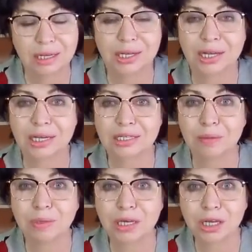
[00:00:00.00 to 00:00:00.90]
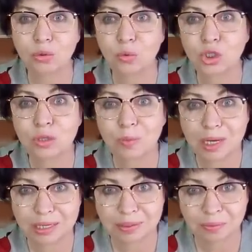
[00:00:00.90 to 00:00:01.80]
И я тогда пила ее очень
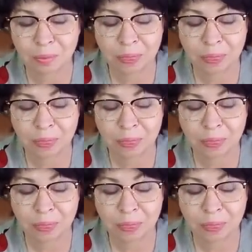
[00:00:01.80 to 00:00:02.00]
мало.